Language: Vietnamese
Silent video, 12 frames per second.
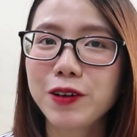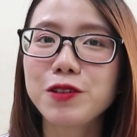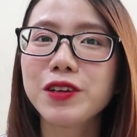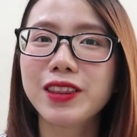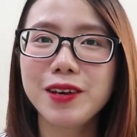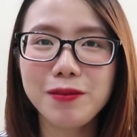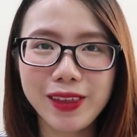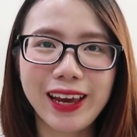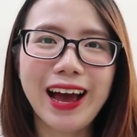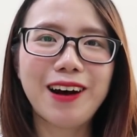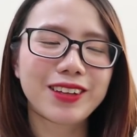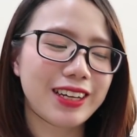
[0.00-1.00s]
cuốn chuyện tiếp
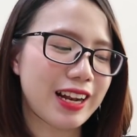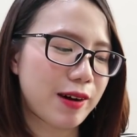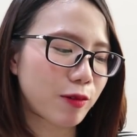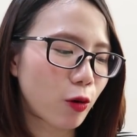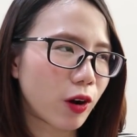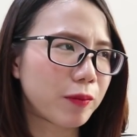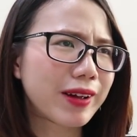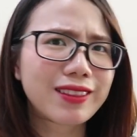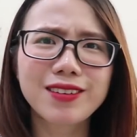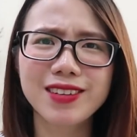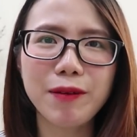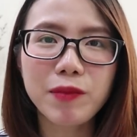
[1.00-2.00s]
theo thì là một cuốn mà
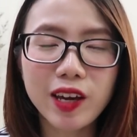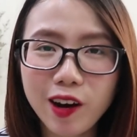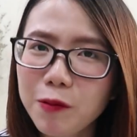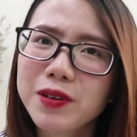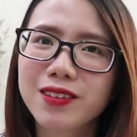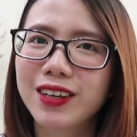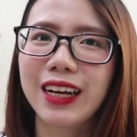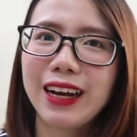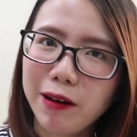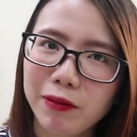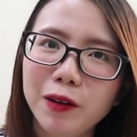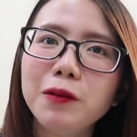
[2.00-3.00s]
thực ra mình không bao giờ định
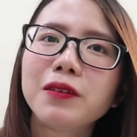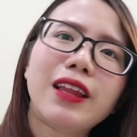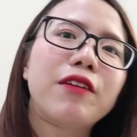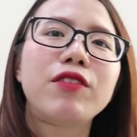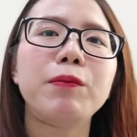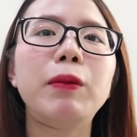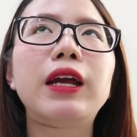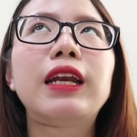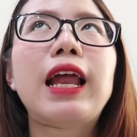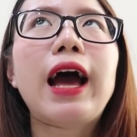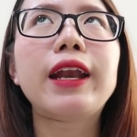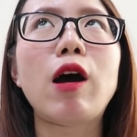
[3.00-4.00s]
đọc đâu. Tại vì mình
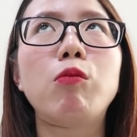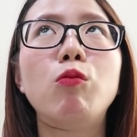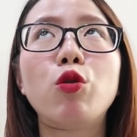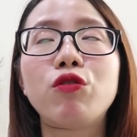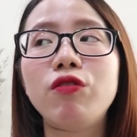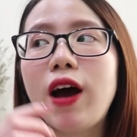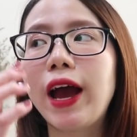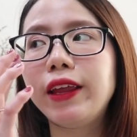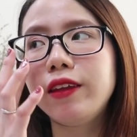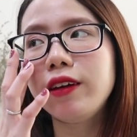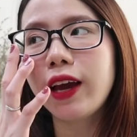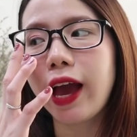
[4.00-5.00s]
đã đọc một vài
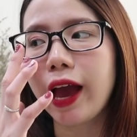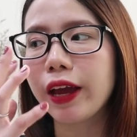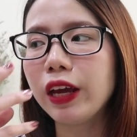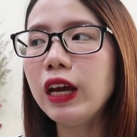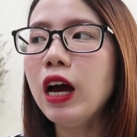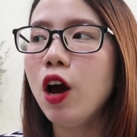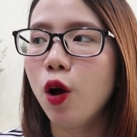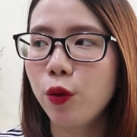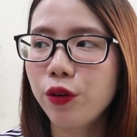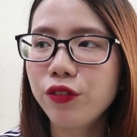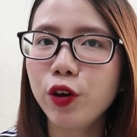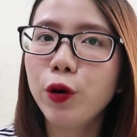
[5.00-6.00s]
những cái
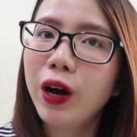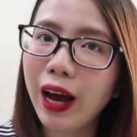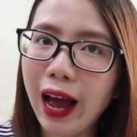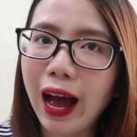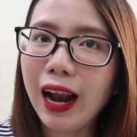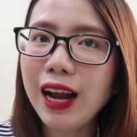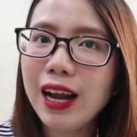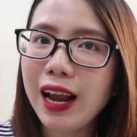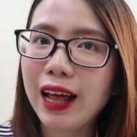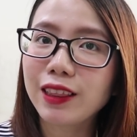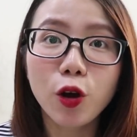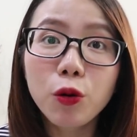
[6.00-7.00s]
review khá
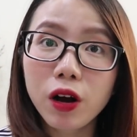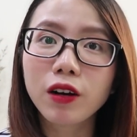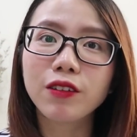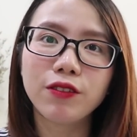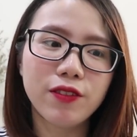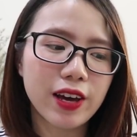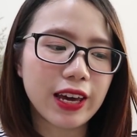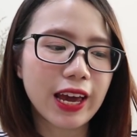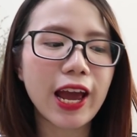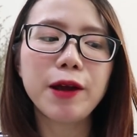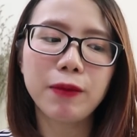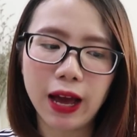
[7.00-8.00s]
là tiêu cực về
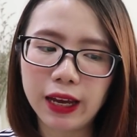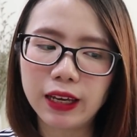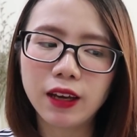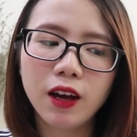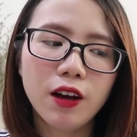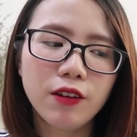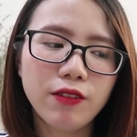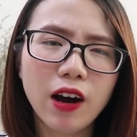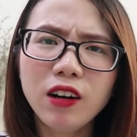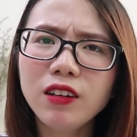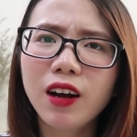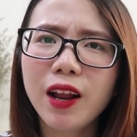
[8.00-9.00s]
em này. Và
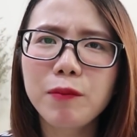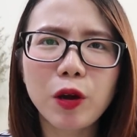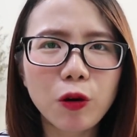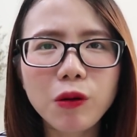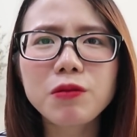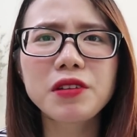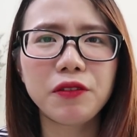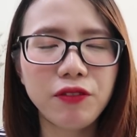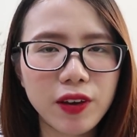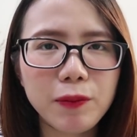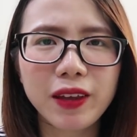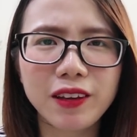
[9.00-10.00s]
hơn nữa là mình cũng không xem
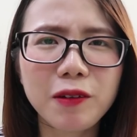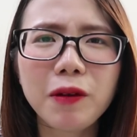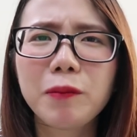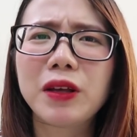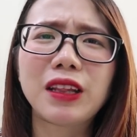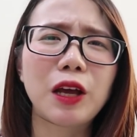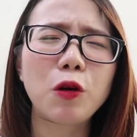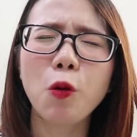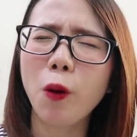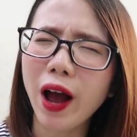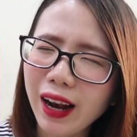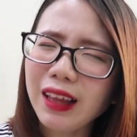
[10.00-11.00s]
phim, thế nhưng mà mình thấy
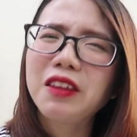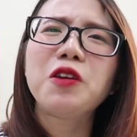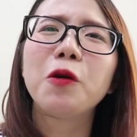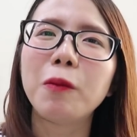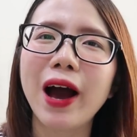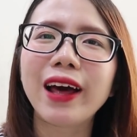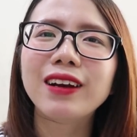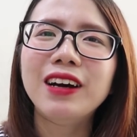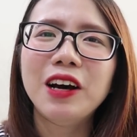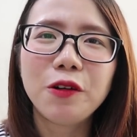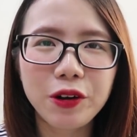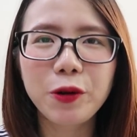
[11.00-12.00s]
quá là nhiều bạn
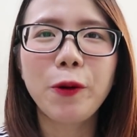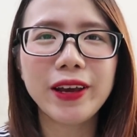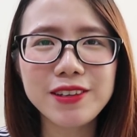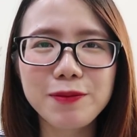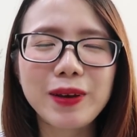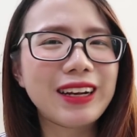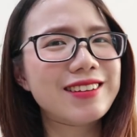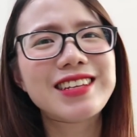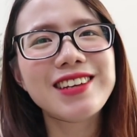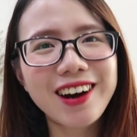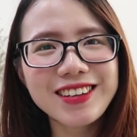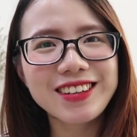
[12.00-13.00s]
request mình là
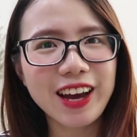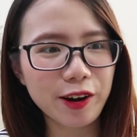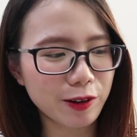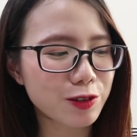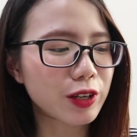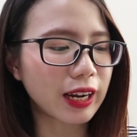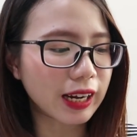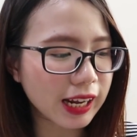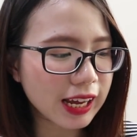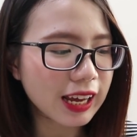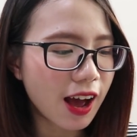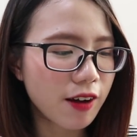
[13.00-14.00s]
chị ơi chị hãy đọc chuyện này
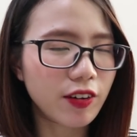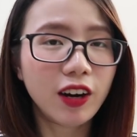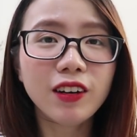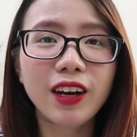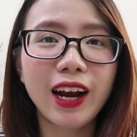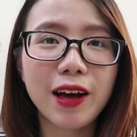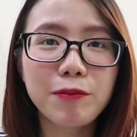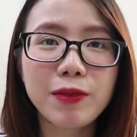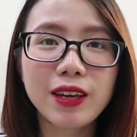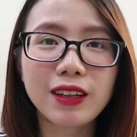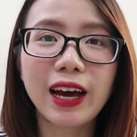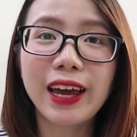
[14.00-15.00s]
đi. Và hơn nữa là
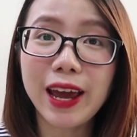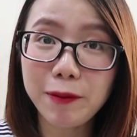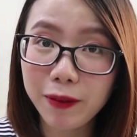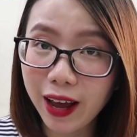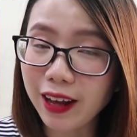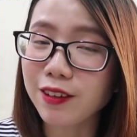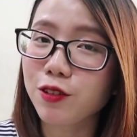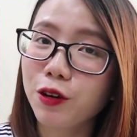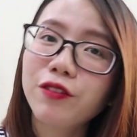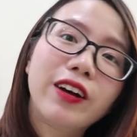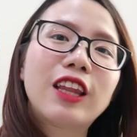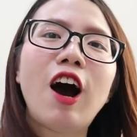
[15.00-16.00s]
mình thấy em Cà
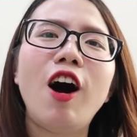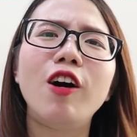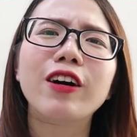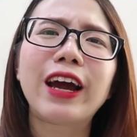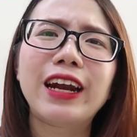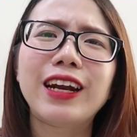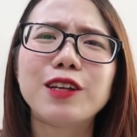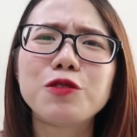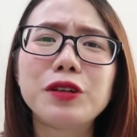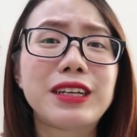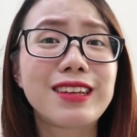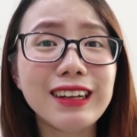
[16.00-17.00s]
rốt và Thỏ khen cái
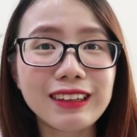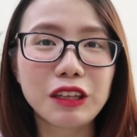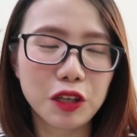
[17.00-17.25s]
chuyện này rất là